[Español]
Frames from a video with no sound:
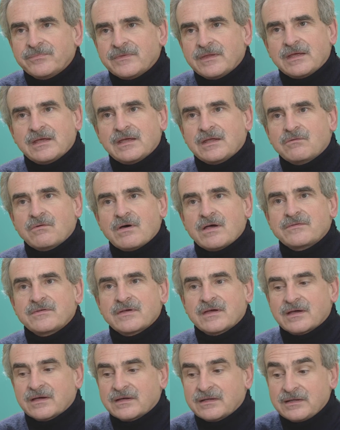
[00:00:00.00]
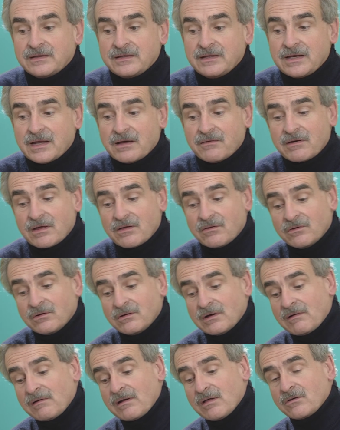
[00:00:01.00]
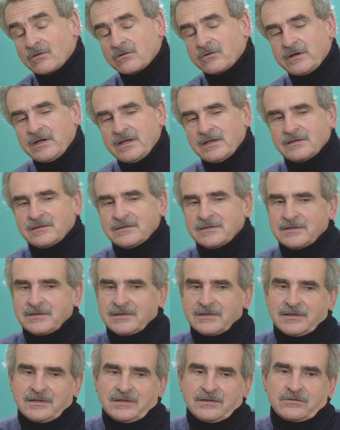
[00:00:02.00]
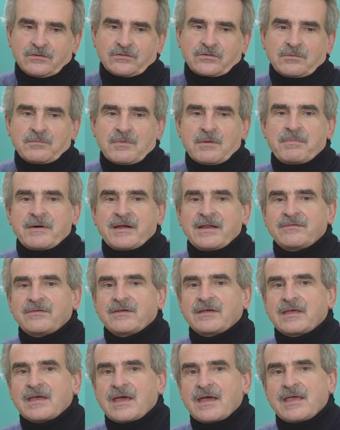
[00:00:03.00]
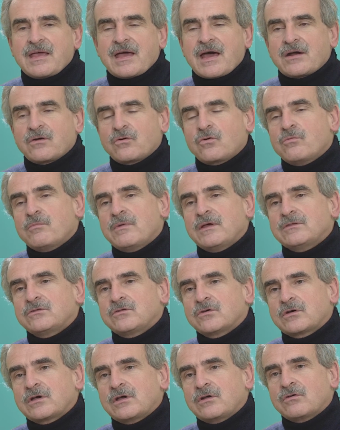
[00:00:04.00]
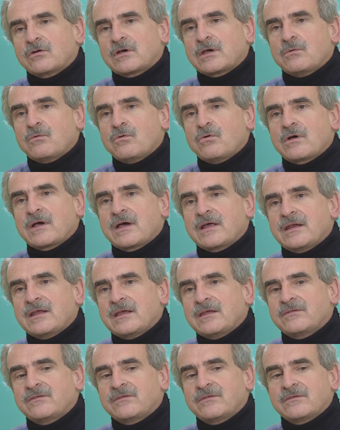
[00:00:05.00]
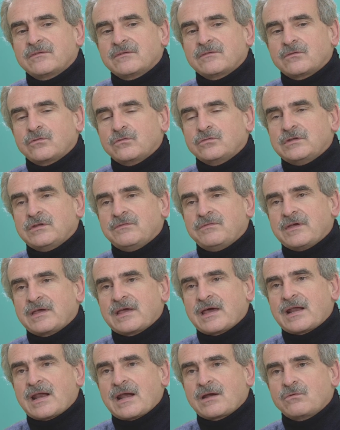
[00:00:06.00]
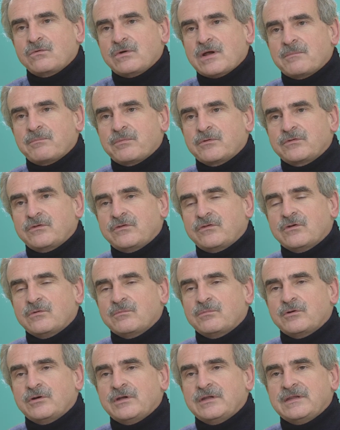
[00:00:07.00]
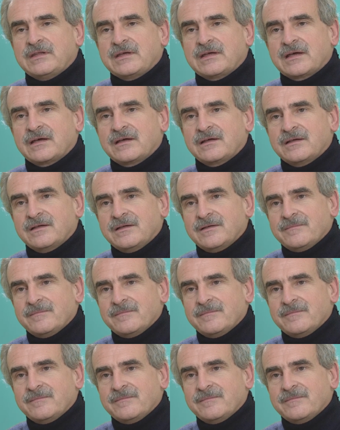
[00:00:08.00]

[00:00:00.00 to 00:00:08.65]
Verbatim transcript: y que no haya Cristina hablado, hablado con él. Entonces me parece que hay argumentos que lo que buscan es justificar alguna posición política